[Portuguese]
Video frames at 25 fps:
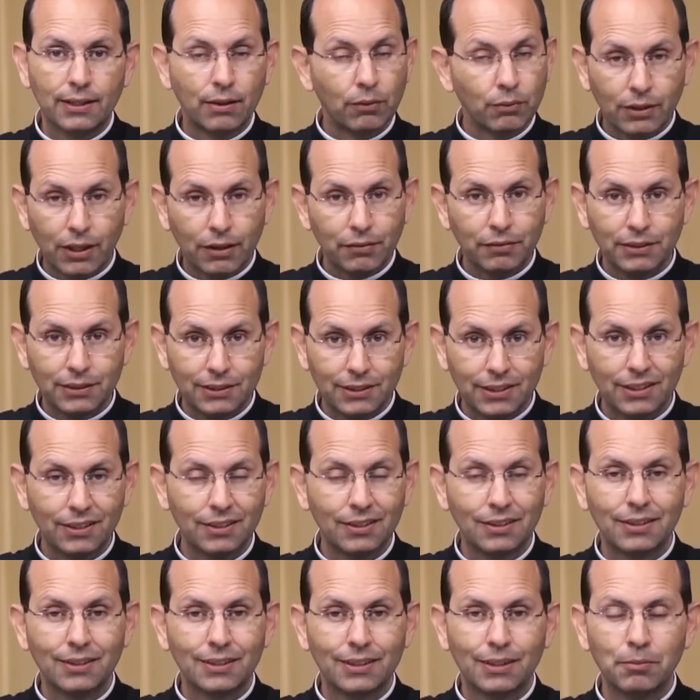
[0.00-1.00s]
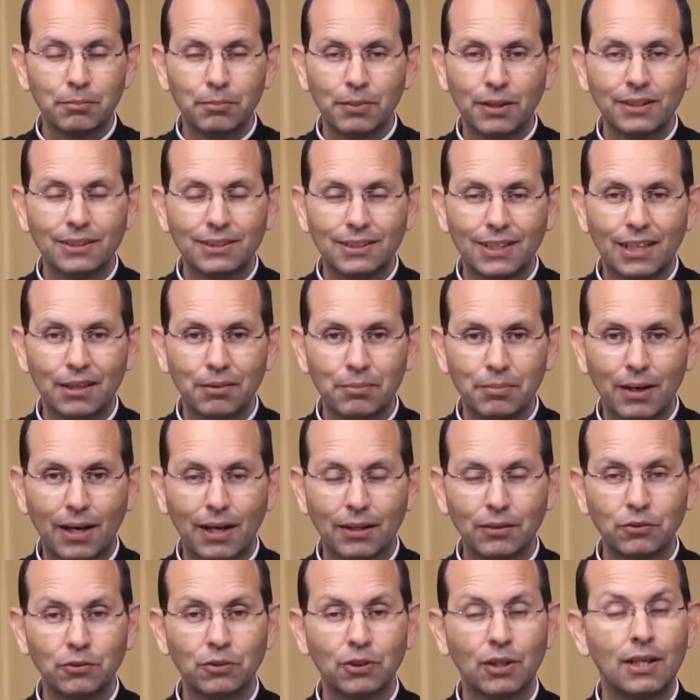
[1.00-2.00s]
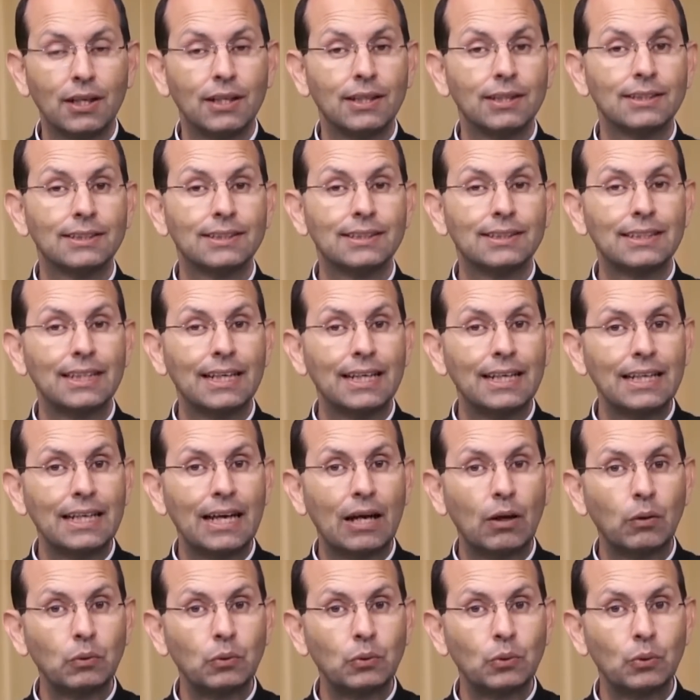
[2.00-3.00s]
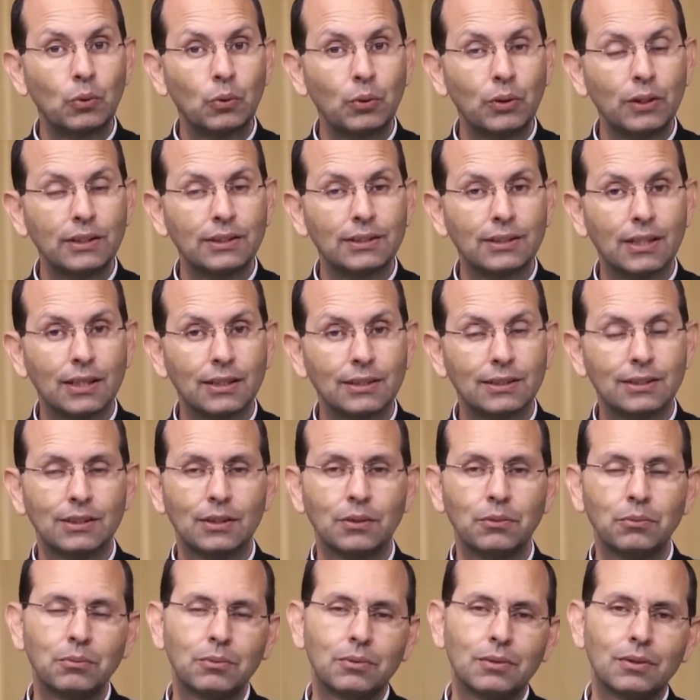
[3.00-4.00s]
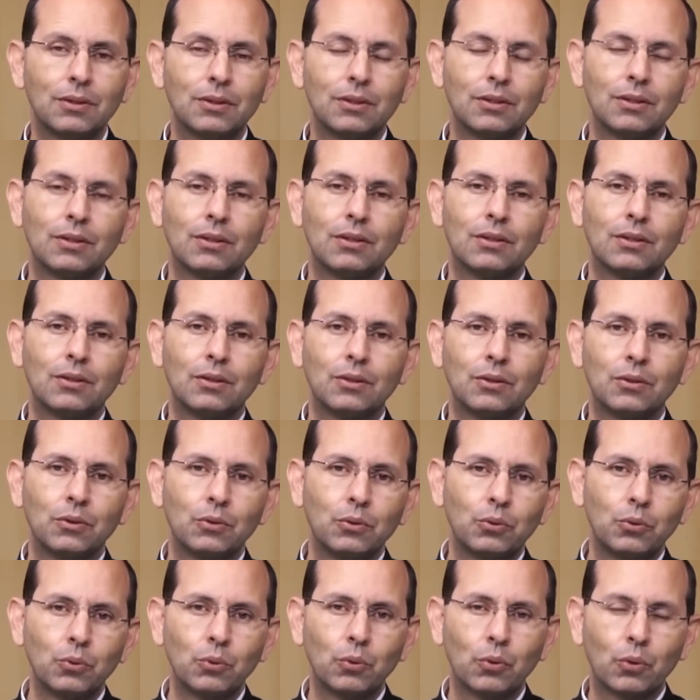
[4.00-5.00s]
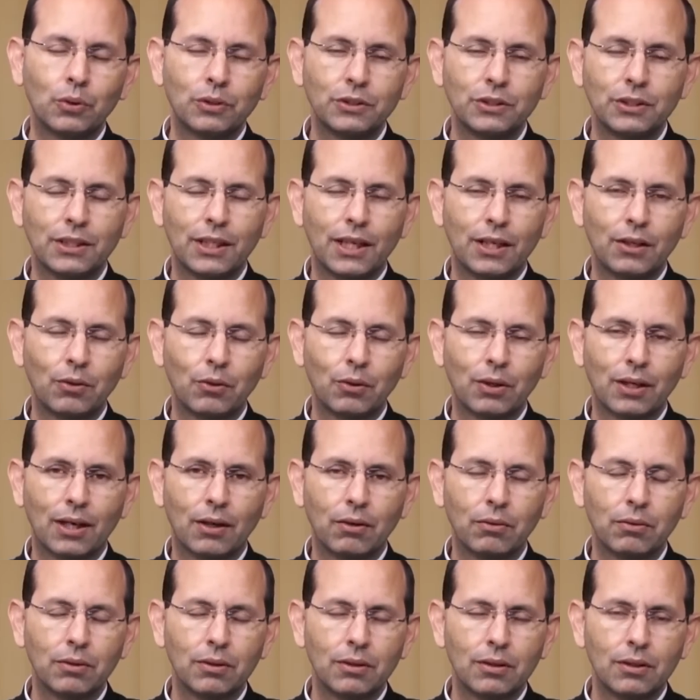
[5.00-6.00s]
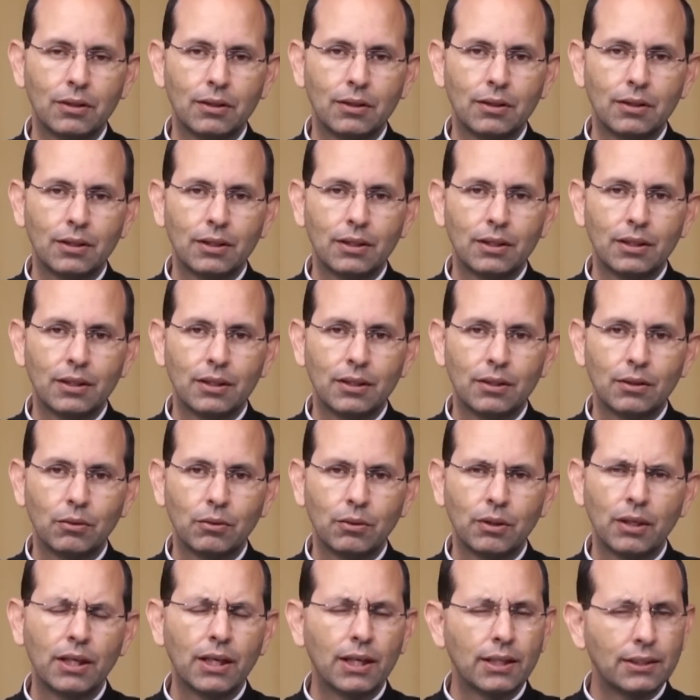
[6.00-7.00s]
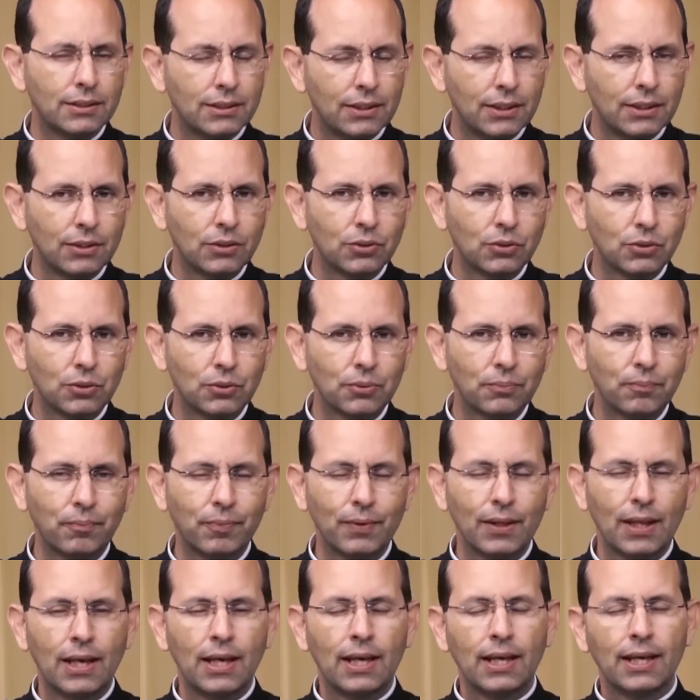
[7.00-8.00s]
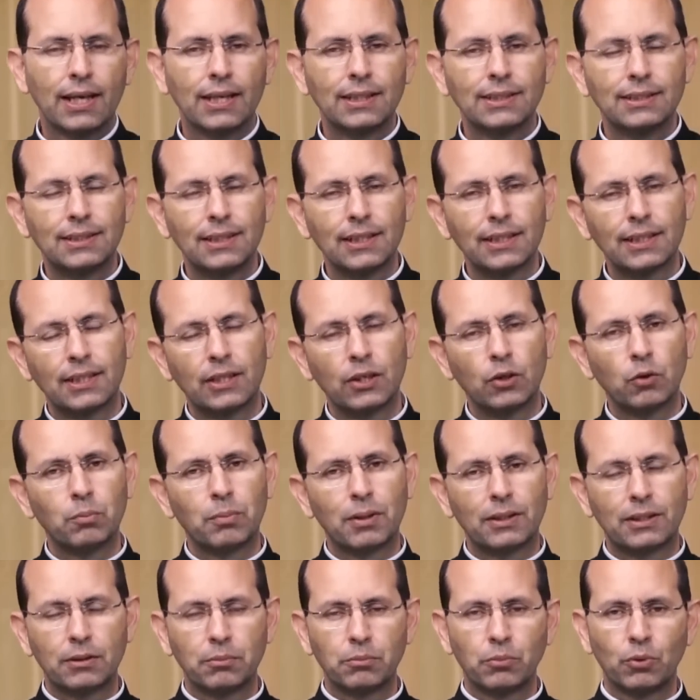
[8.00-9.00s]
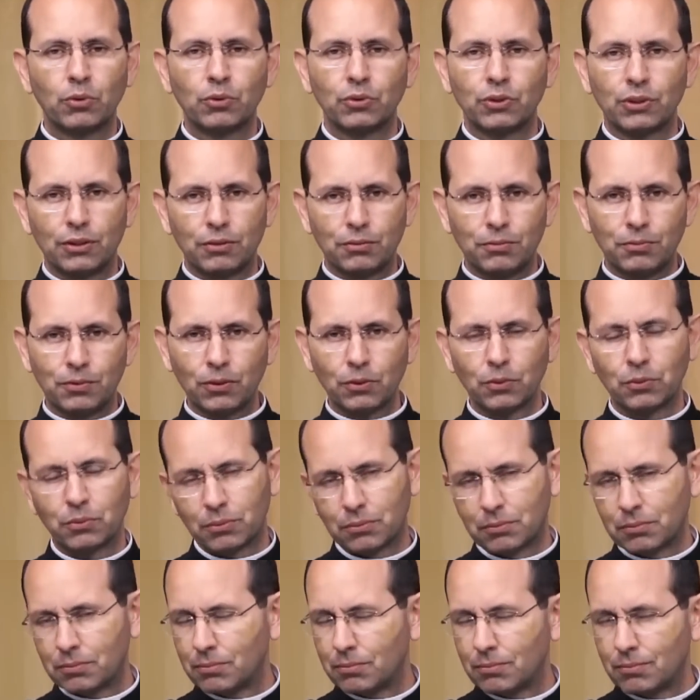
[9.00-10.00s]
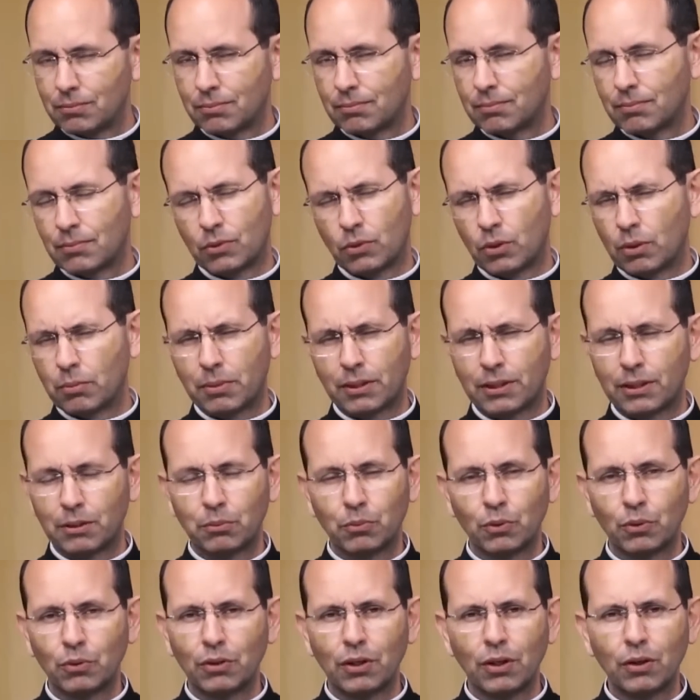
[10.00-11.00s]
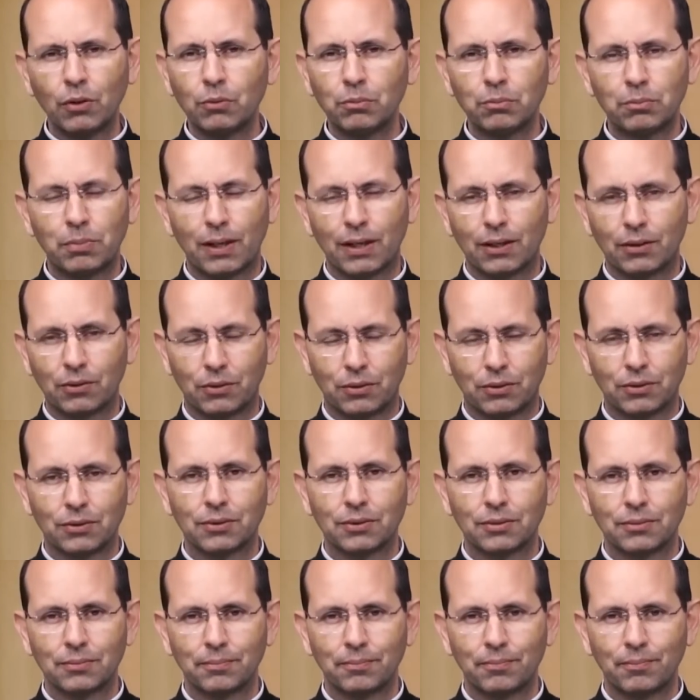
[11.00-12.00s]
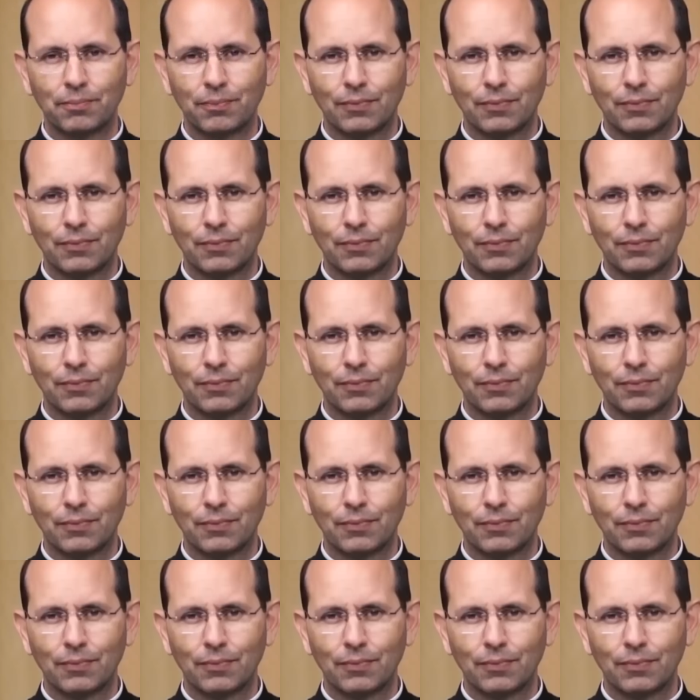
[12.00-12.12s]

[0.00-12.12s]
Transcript: Não devem ser também celebrados sem autorização do ordinário local. O que quer dizer isso? Quer dizer que o matrimônio civil não é matrimônio nenhum para nós.